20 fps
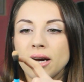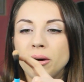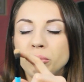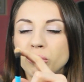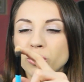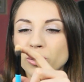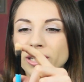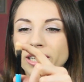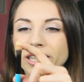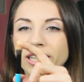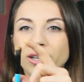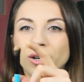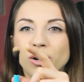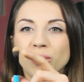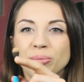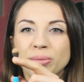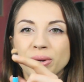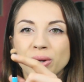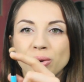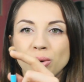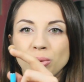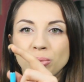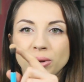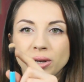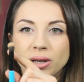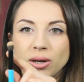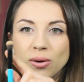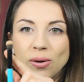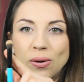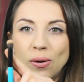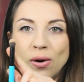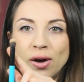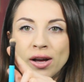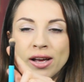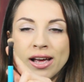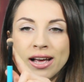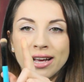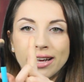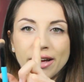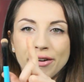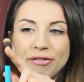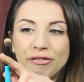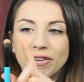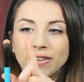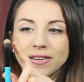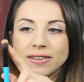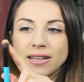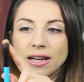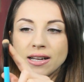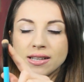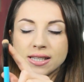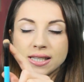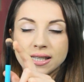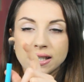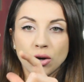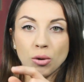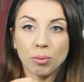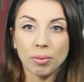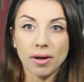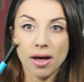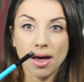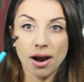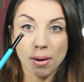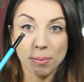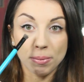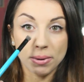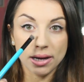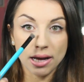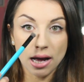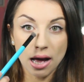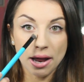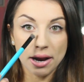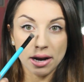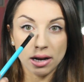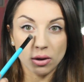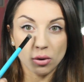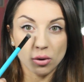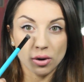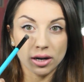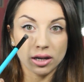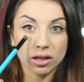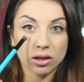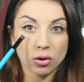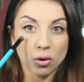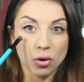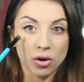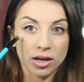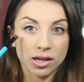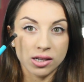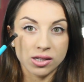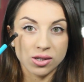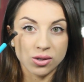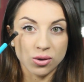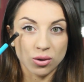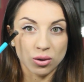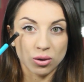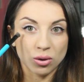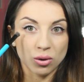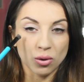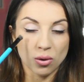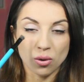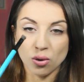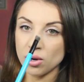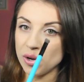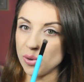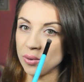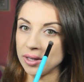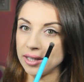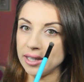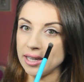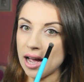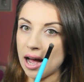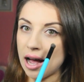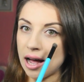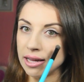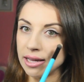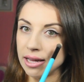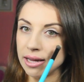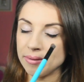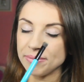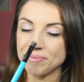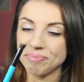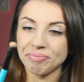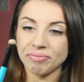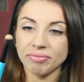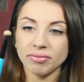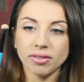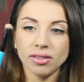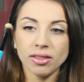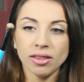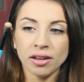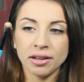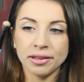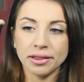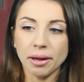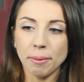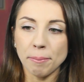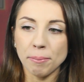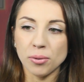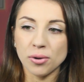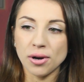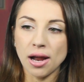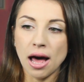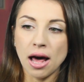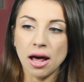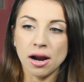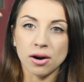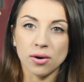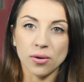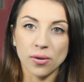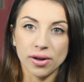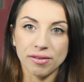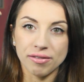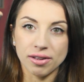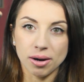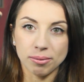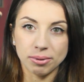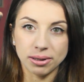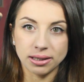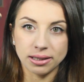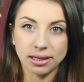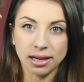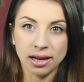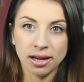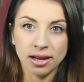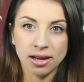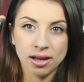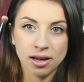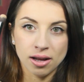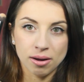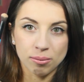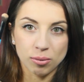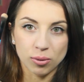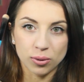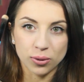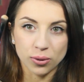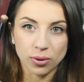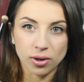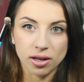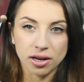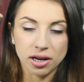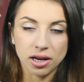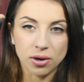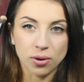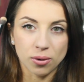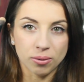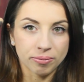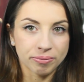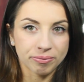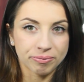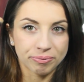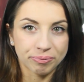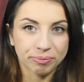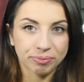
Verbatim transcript: cabuchino piccolo piccolo che è fantastico per applicare il correttore sotto le occhiaie e tamponarlo è veramente molto carino